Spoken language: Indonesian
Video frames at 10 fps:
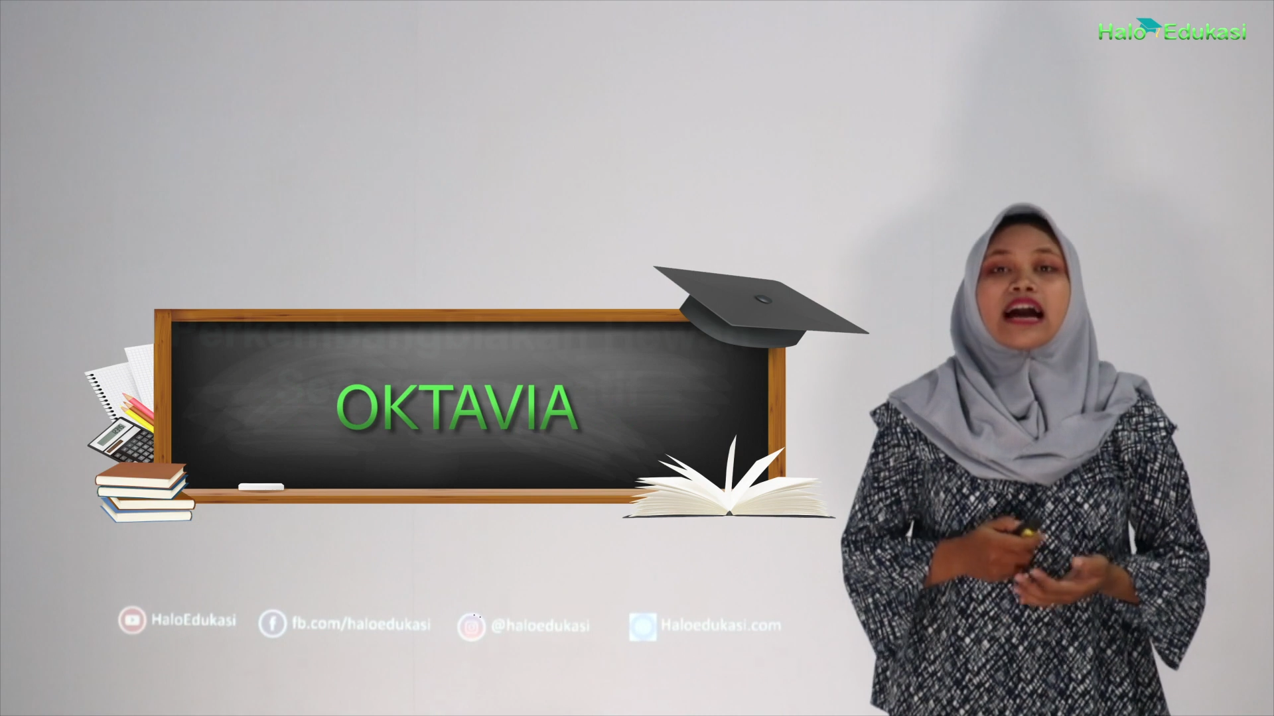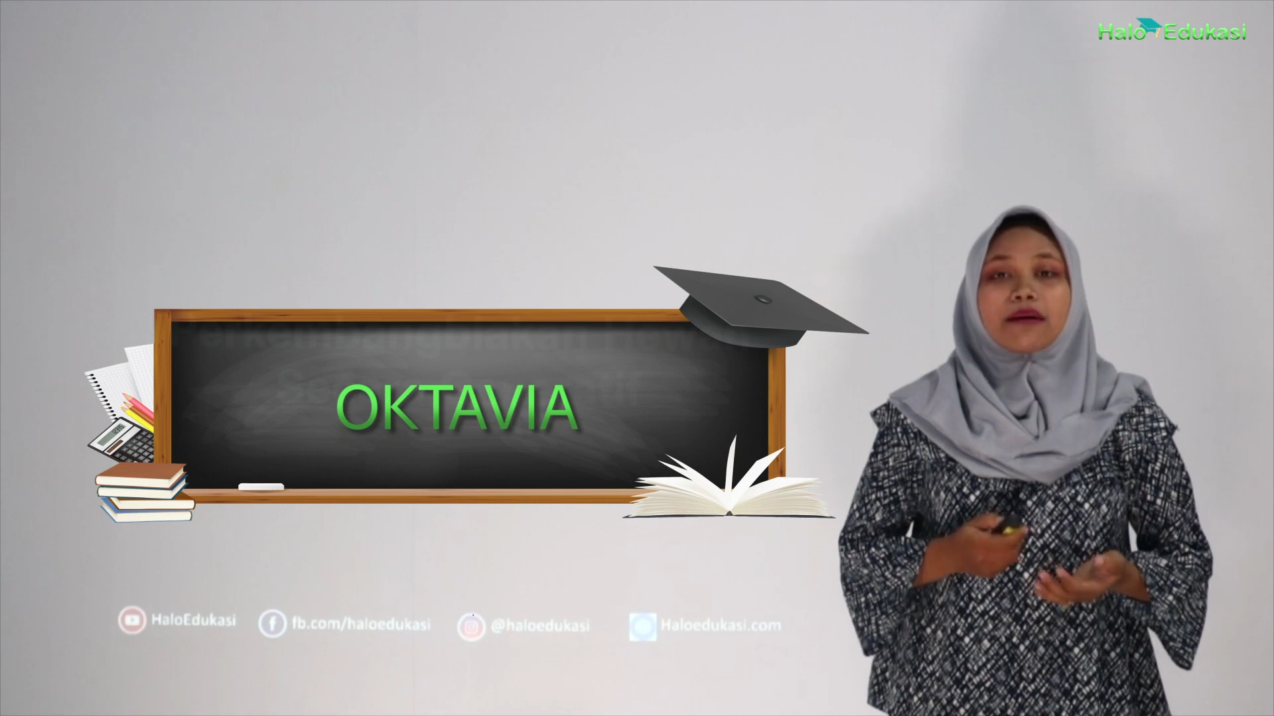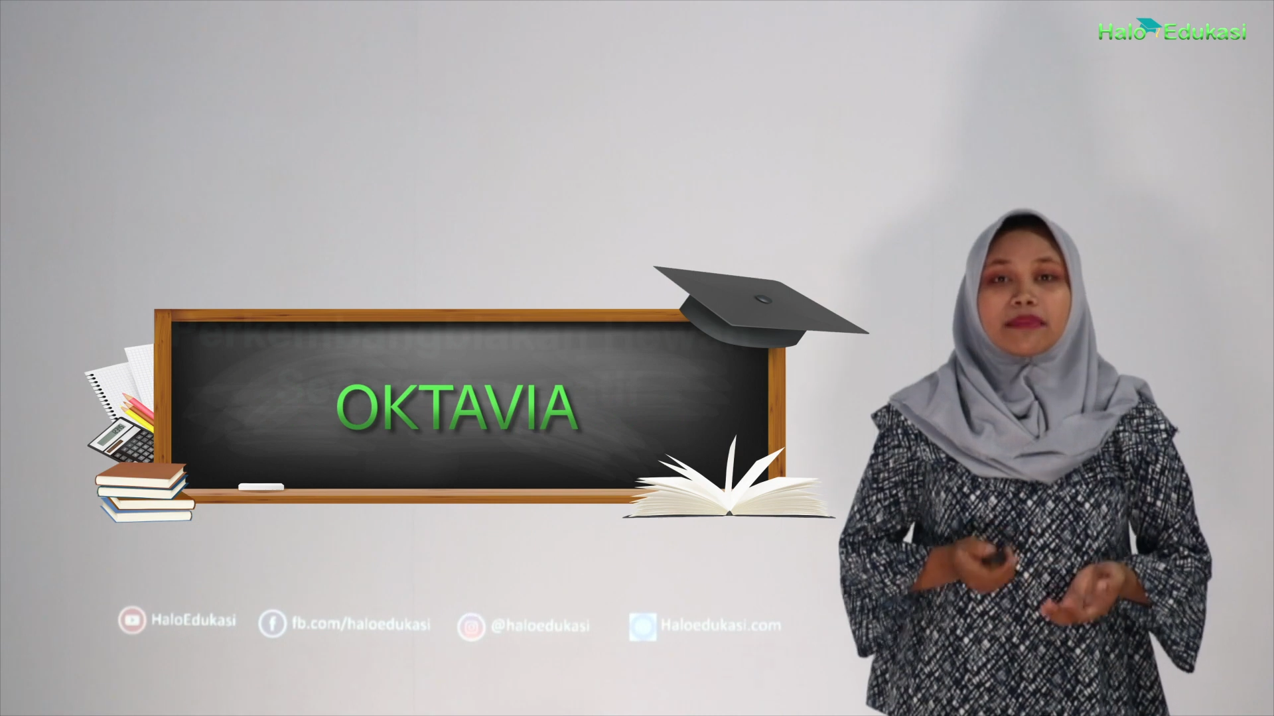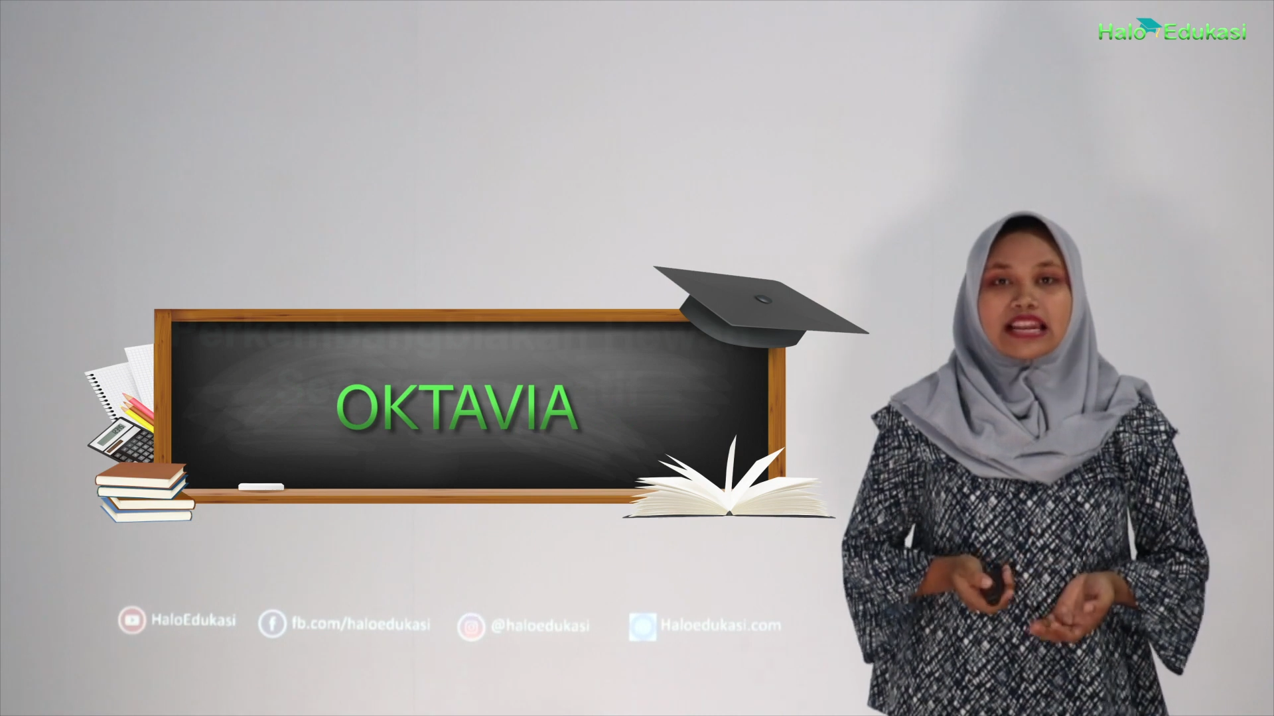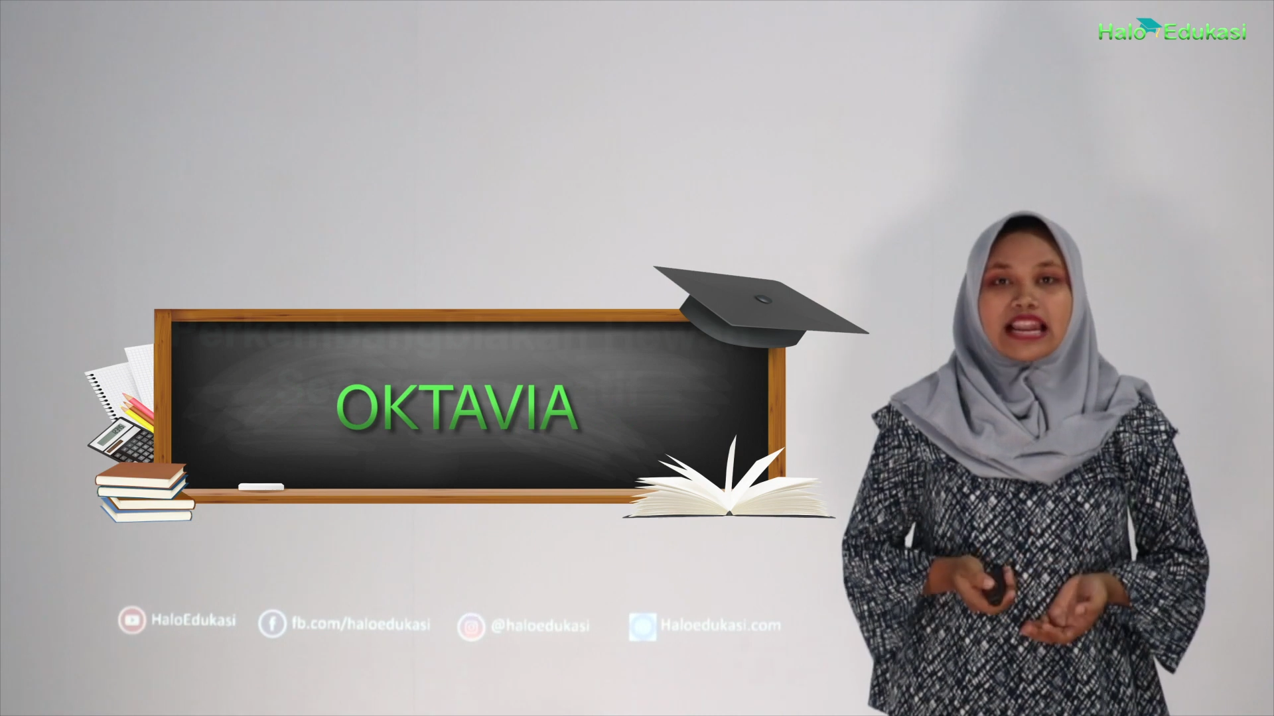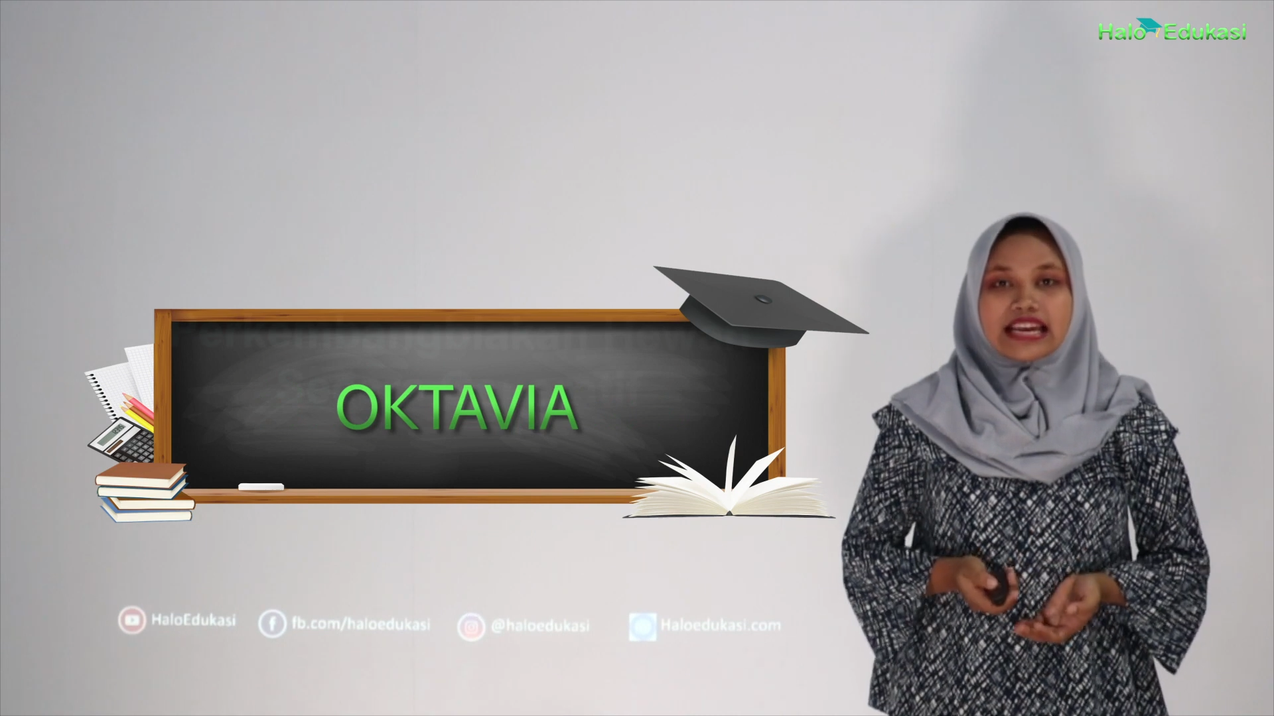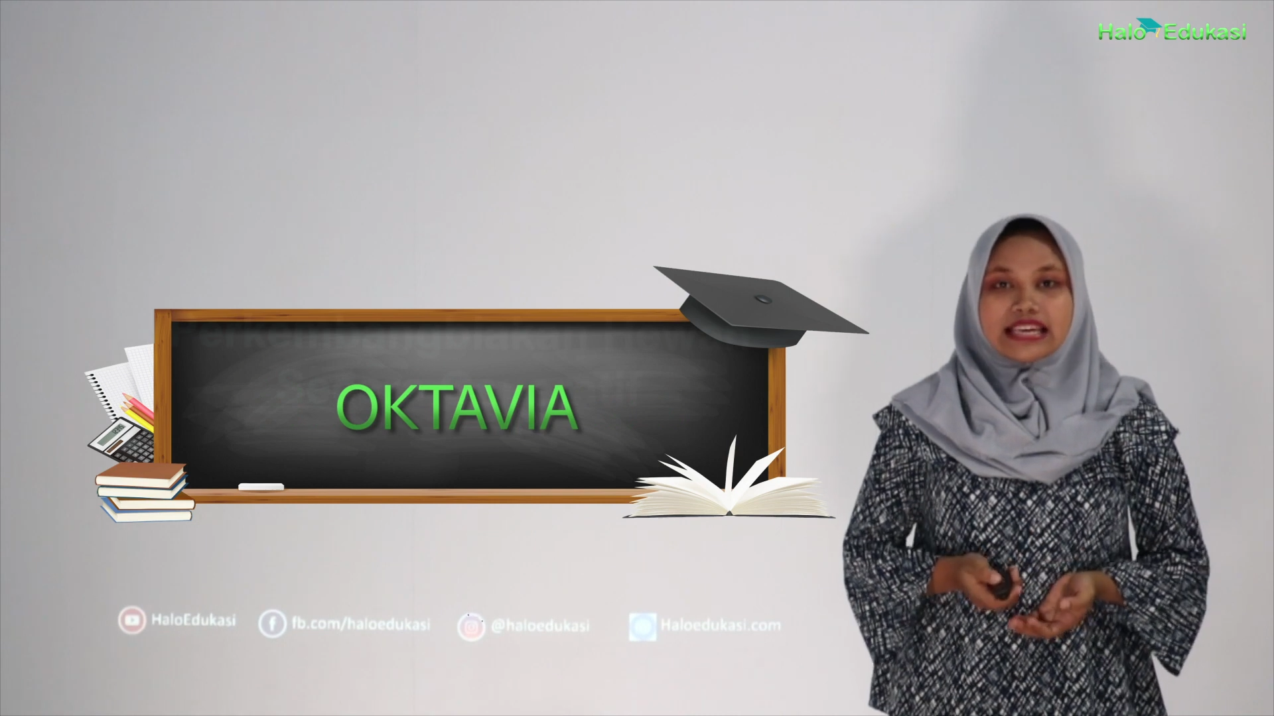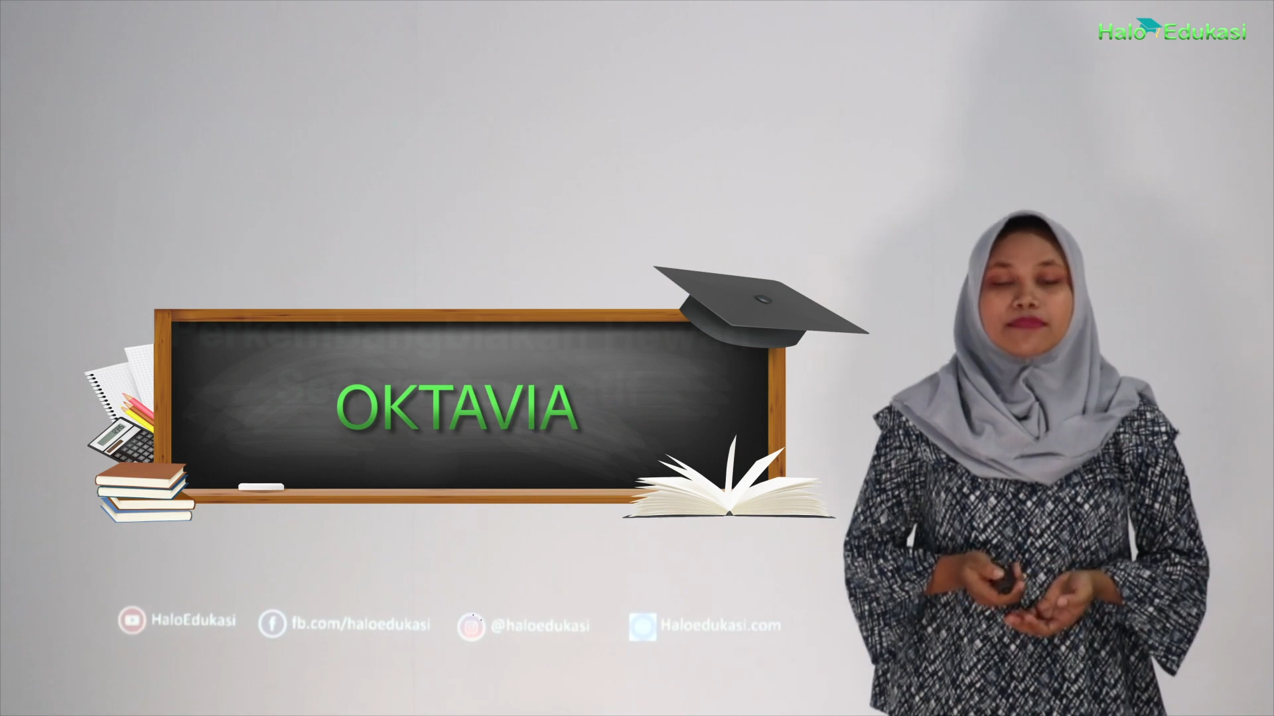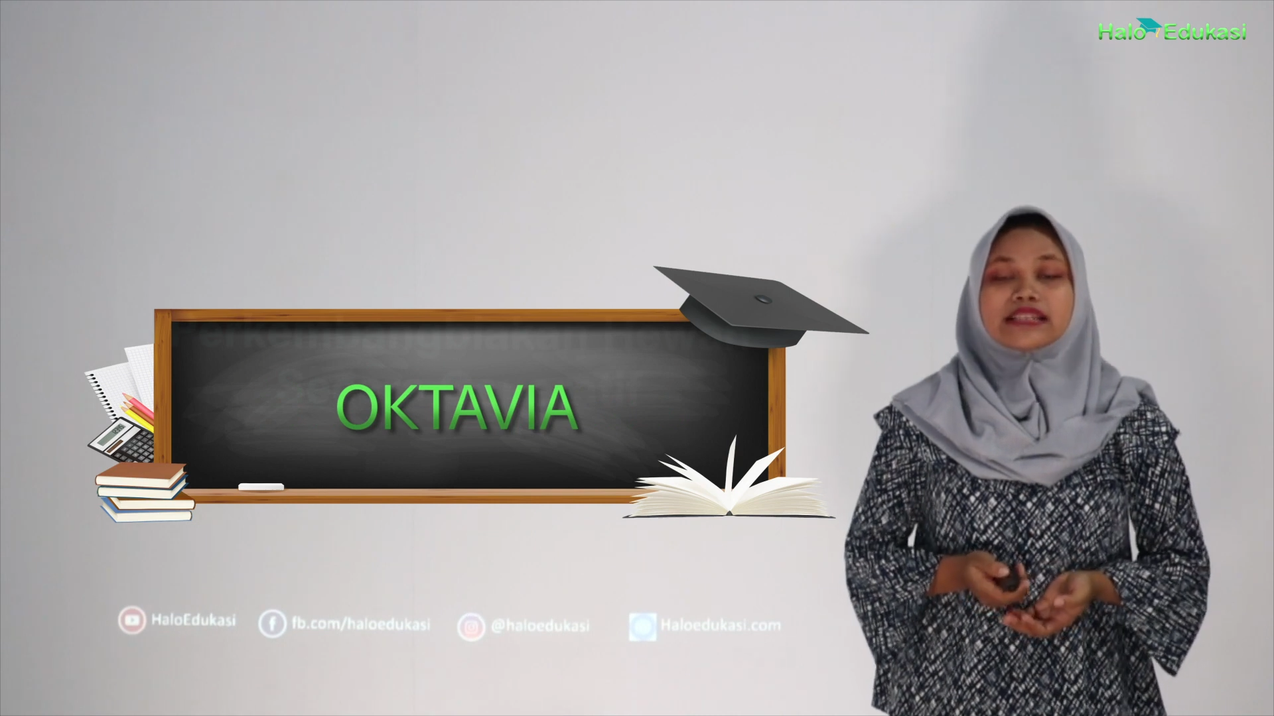Kembali lagi